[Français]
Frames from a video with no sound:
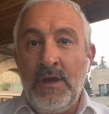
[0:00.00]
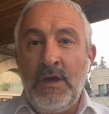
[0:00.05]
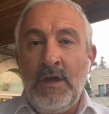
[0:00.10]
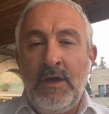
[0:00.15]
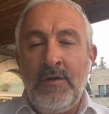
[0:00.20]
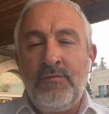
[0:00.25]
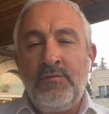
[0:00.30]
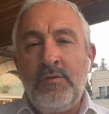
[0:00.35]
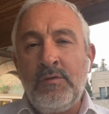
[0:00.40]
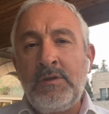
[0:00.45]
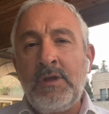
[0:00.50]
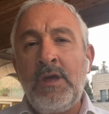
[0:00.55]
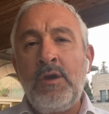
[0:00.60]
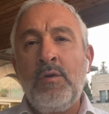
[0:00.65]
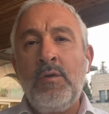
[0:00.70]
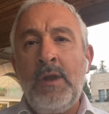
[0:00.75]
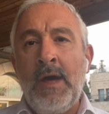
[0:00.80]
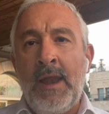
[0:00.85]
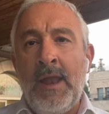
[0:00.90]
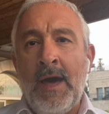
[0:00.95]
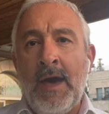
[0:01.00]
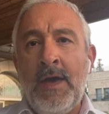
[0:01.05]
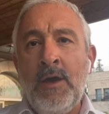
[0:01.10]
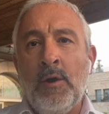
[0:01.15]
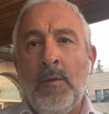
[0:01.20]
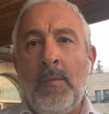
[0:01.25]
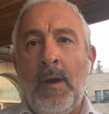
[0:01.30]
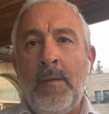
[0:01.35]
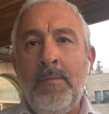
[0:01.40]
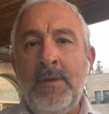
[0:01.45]
Et vous noterez que la halakha est
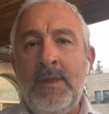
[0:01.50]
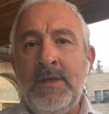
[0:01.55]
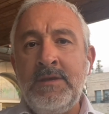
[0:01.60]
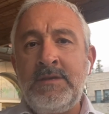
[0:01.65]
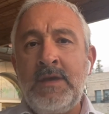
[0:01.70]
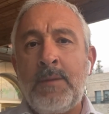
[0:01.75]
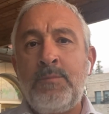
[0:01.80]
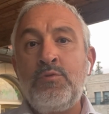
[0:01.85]
comme Rabbi Eliezer,